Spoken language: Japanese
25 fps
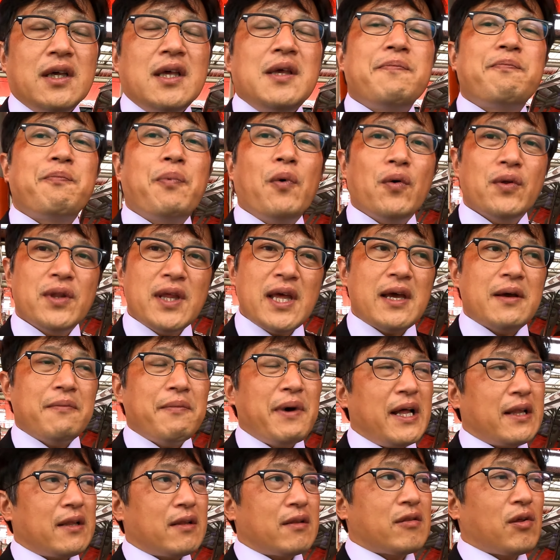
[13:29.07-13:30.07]
一方で、
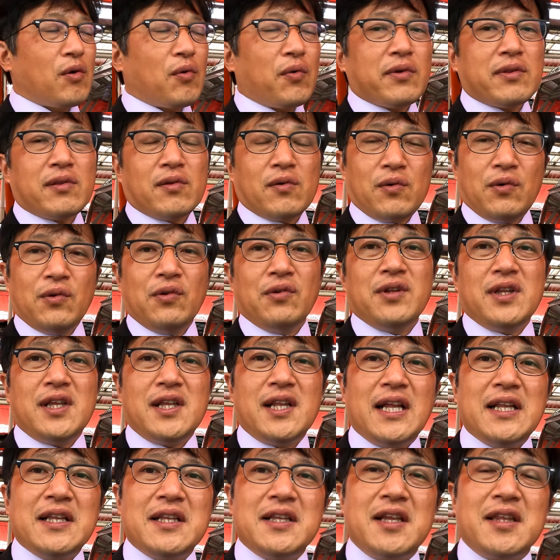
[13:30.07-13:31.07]
まあ、そこそこの
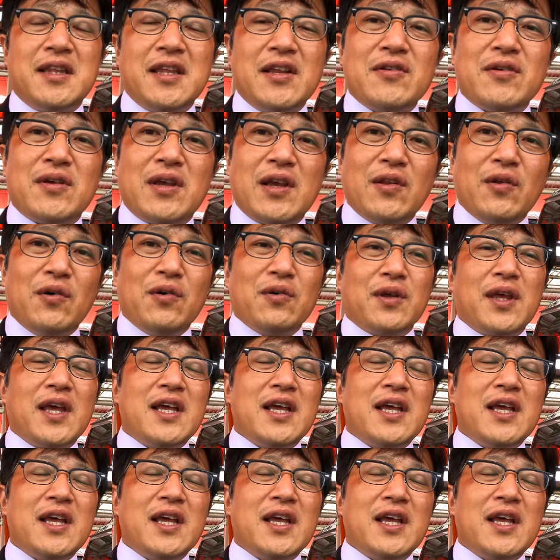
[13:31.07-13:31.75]
値段出てるけど、